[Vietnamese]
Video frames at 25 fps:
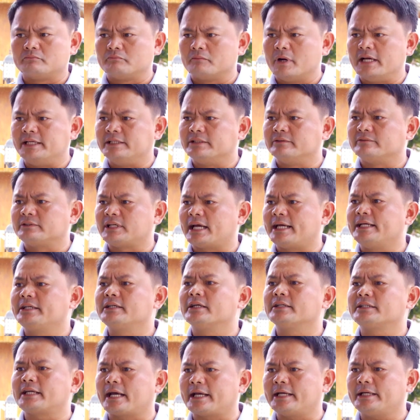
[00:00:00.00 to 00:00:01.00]
bình cháy
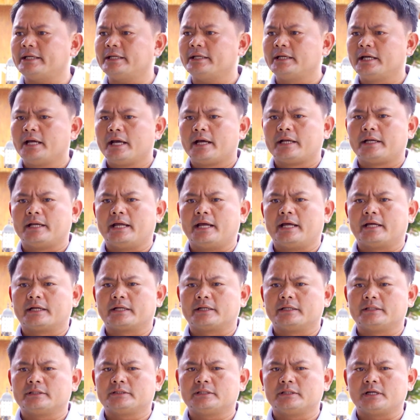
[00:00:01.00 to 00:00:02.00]
chữa cháy để
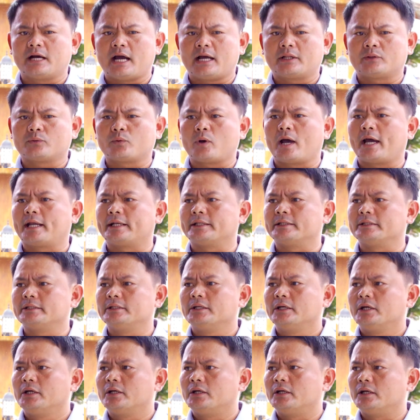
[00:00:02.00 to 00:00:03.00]
cái sự an toàn
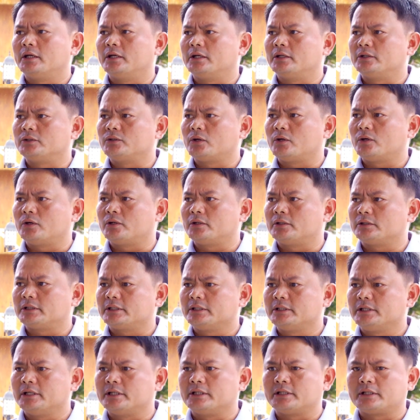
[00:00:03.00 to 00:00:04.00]
cho
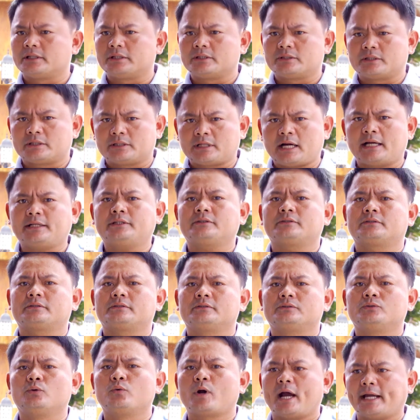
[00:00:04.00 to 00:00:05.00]
cái người khách
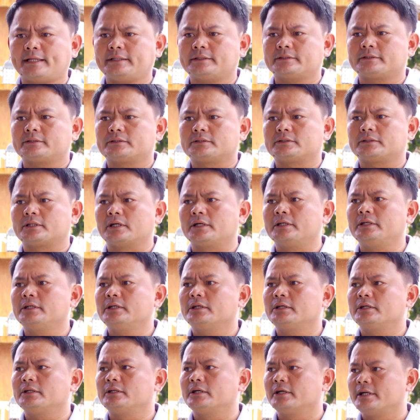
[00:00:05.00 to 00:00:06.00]
du khách tới
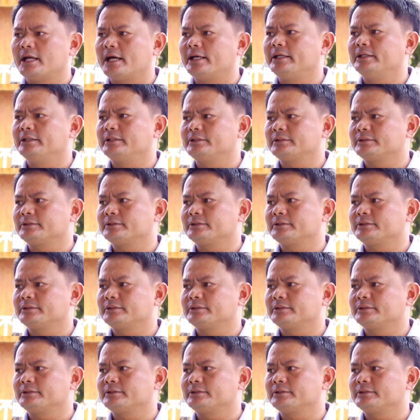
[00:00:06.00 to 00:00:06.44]
nơi đây.